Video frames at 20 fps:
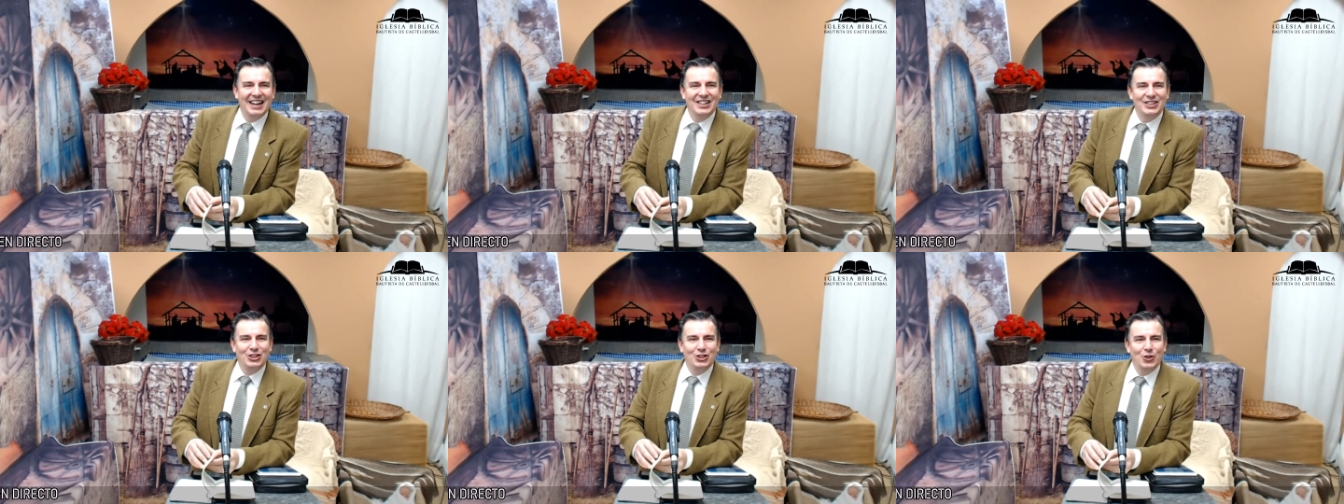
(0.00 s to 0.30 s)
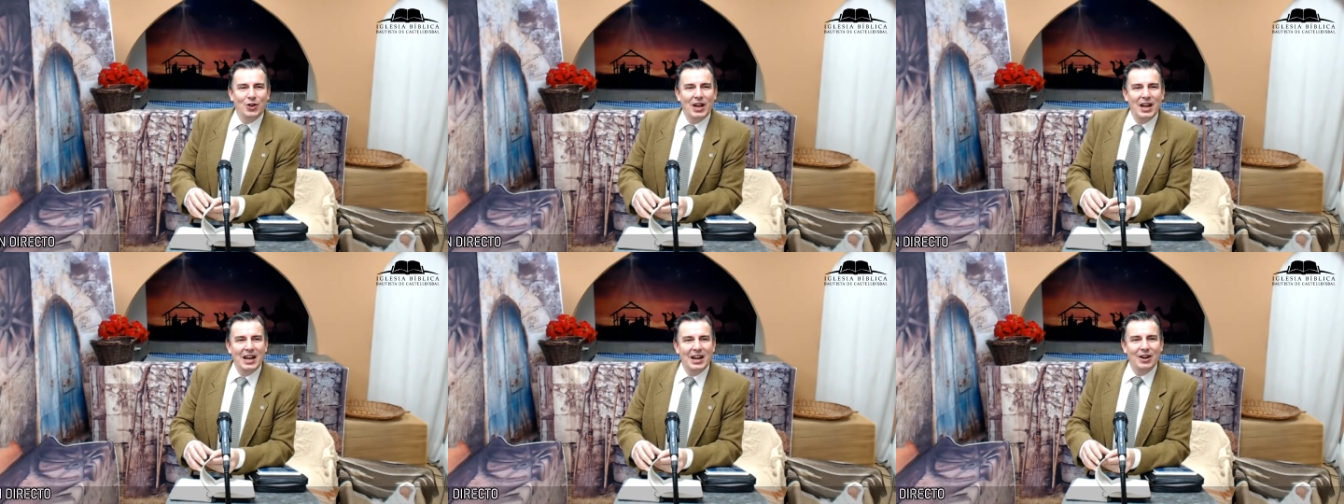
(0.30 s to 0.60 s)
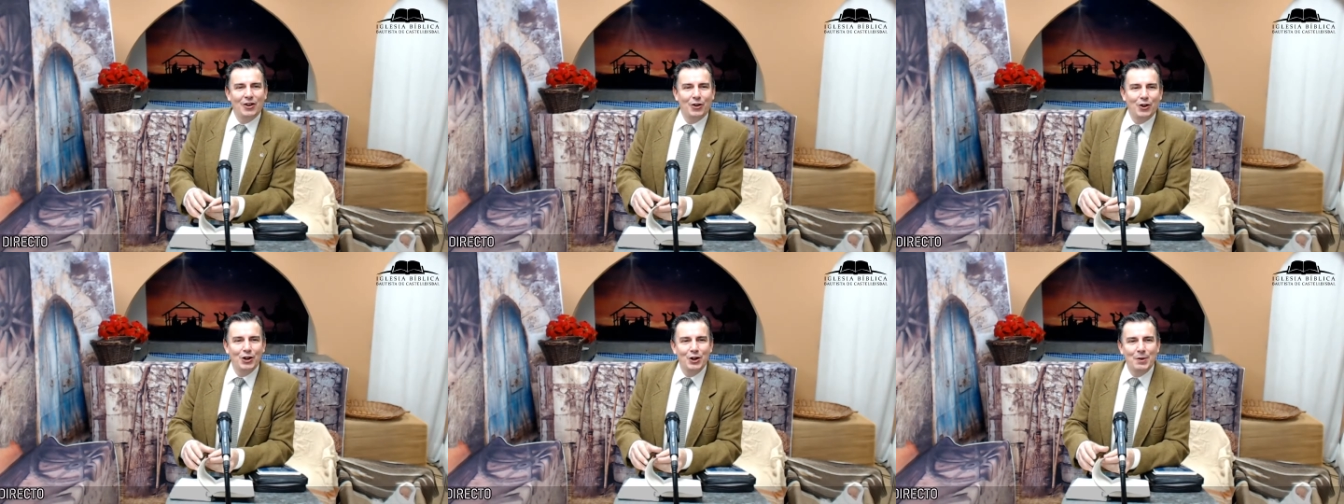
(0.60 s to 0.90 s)
Joel
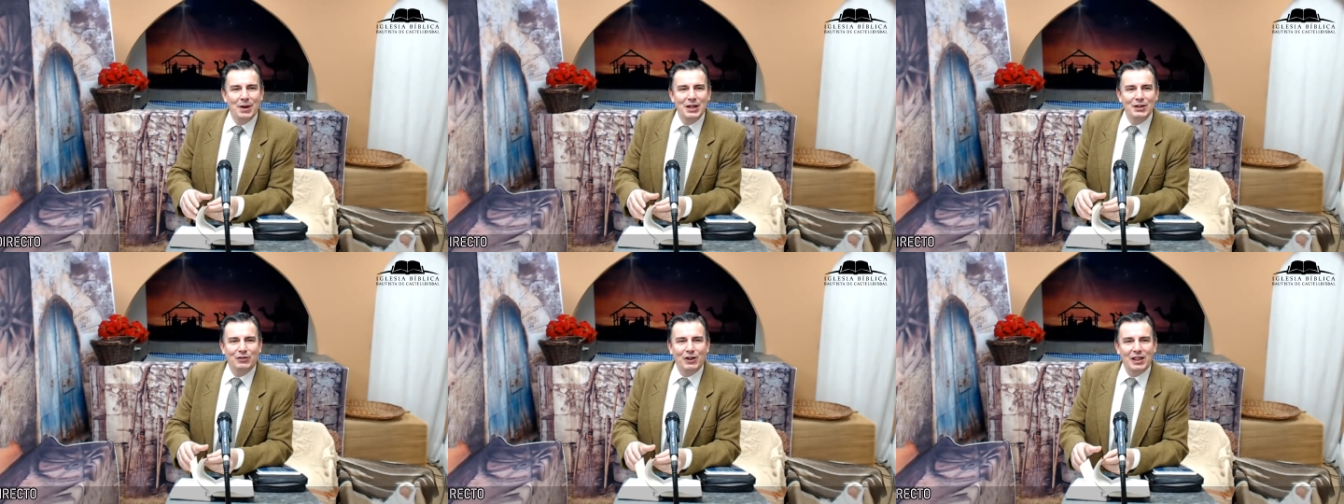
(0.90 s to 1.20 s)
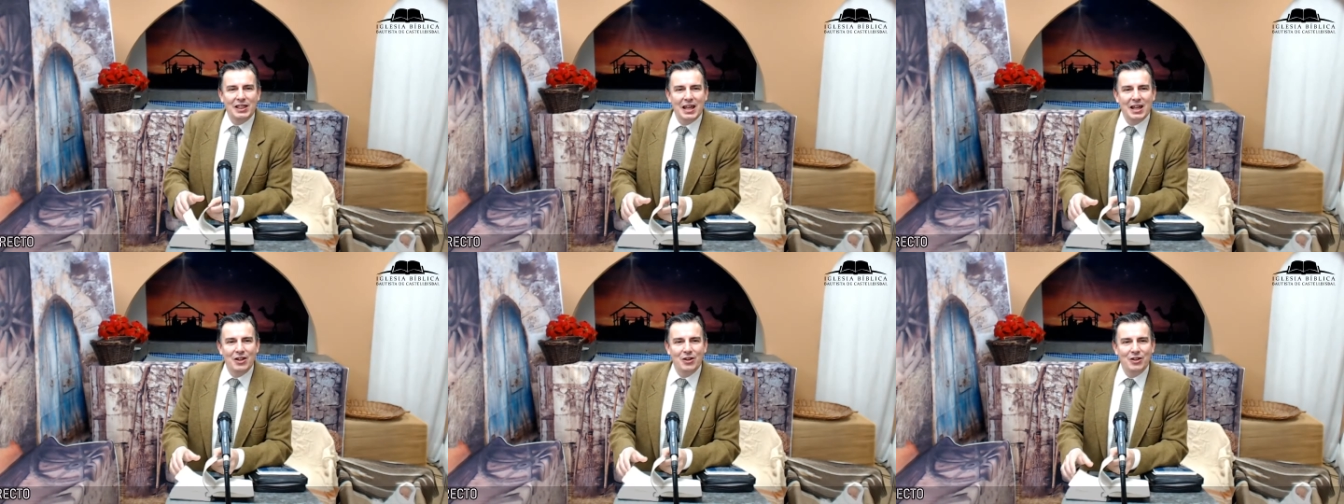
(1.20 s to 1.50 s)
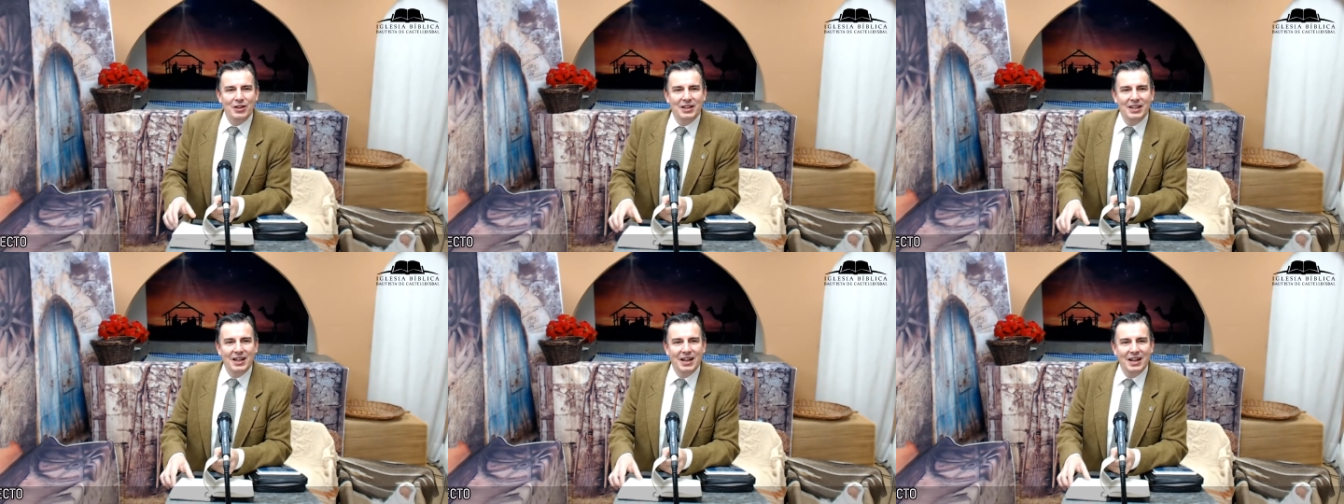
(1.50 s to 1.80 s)
hoy no va disfrazado
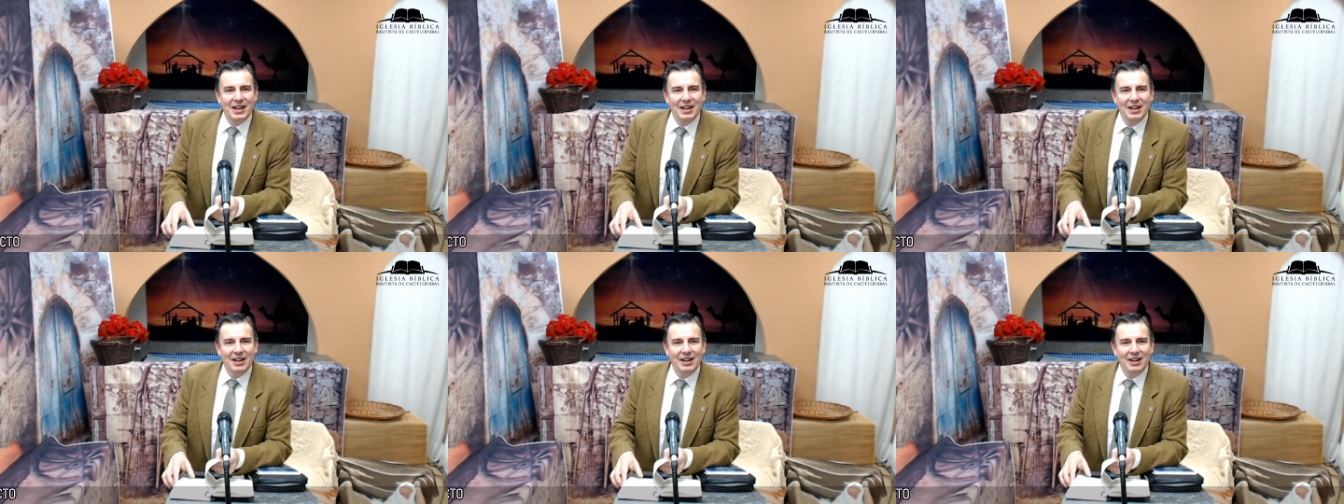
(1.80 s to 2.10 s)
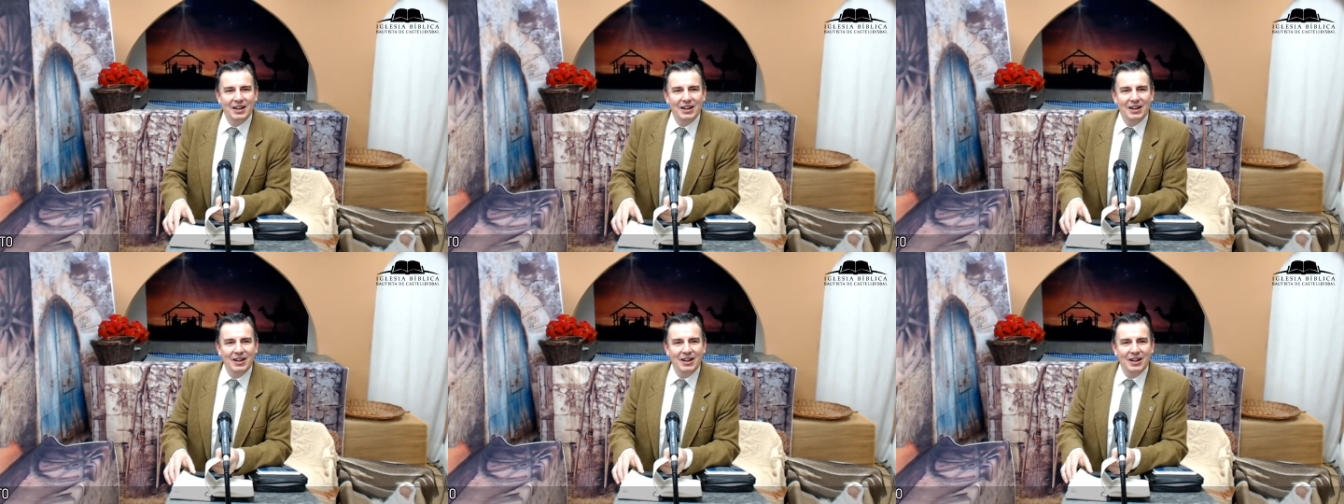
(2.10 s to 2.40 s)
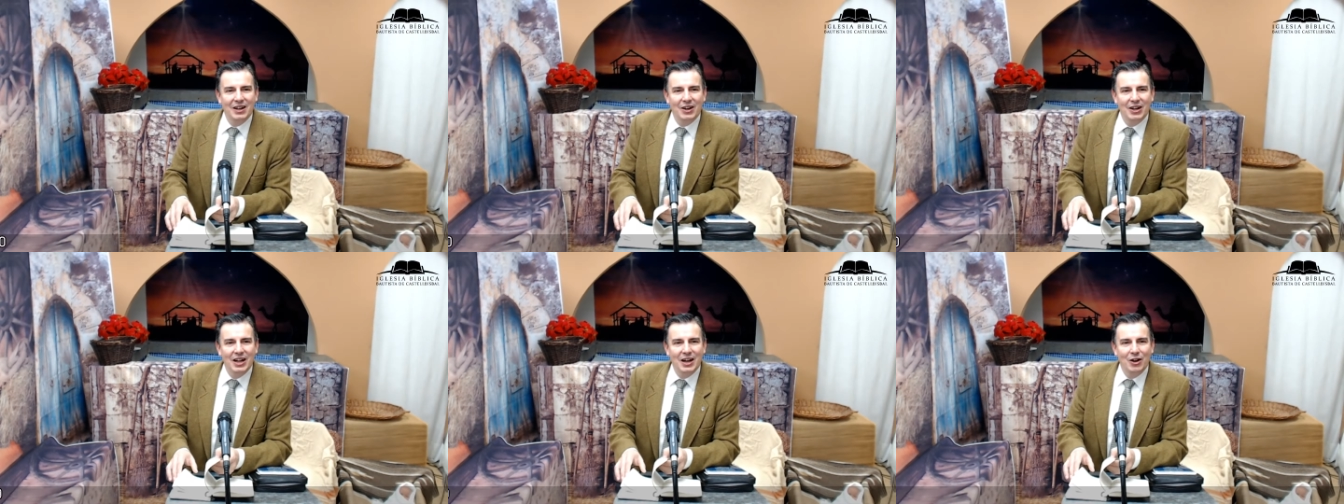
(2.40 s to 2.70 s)
de
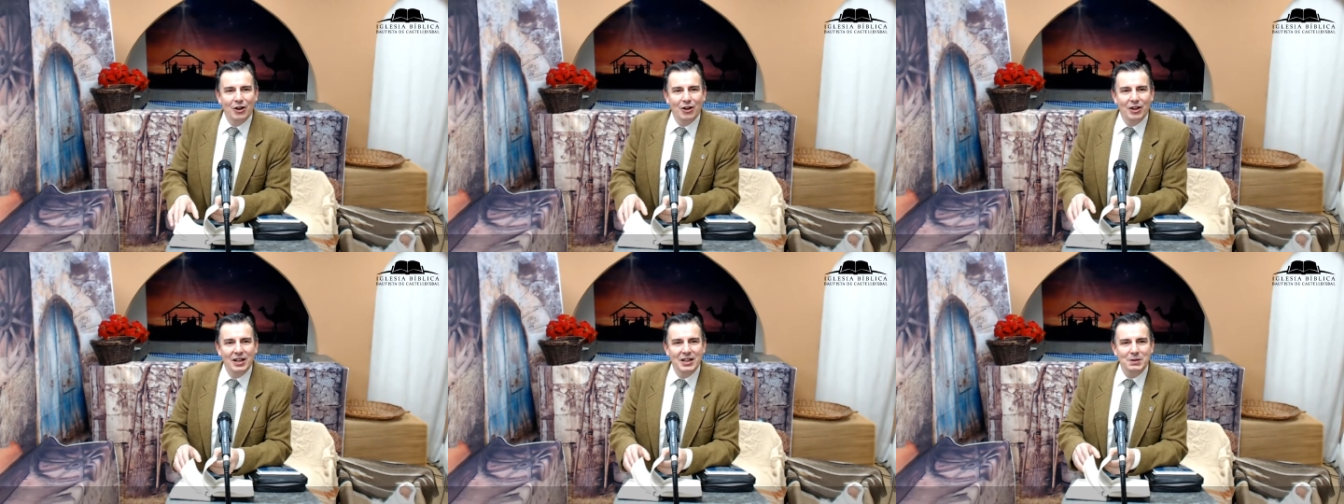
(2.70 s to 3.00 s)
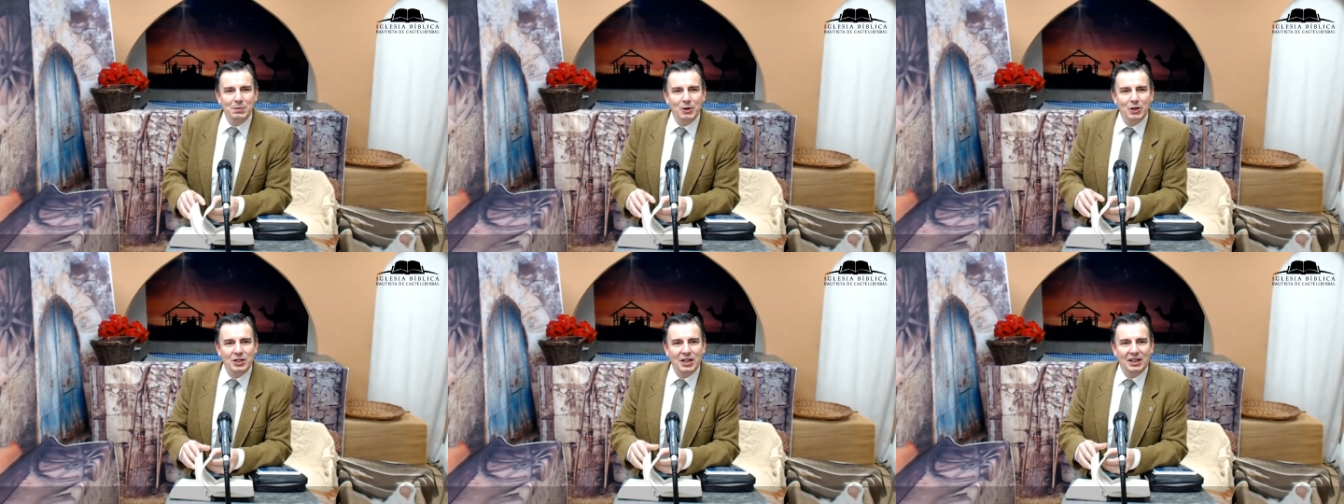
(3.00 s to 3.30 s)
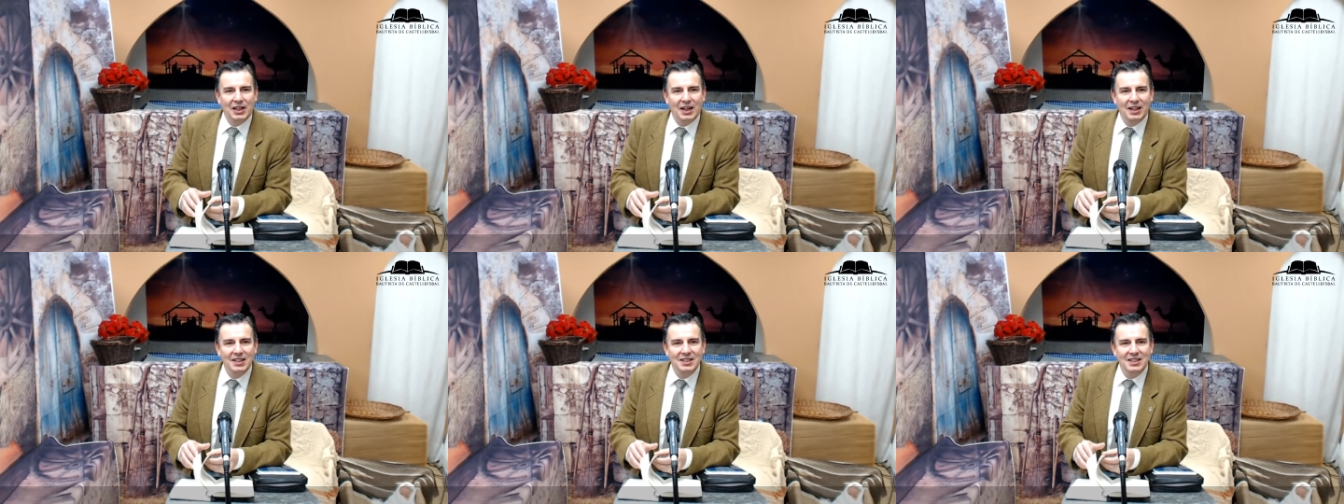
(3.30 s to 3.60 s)
Herodes, pero esta
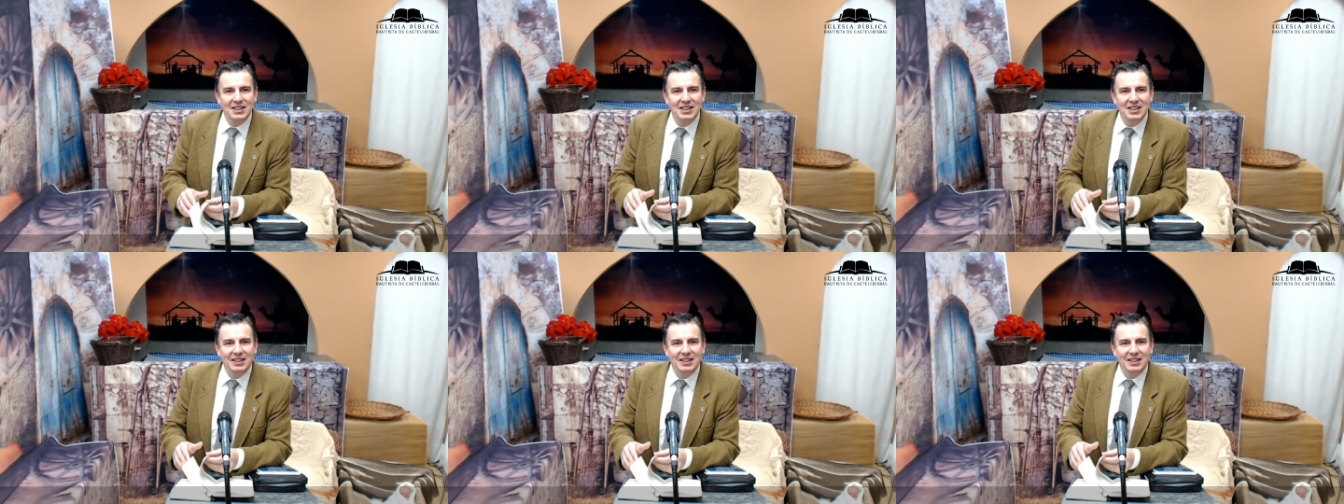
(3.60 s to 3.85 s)
tarde sí.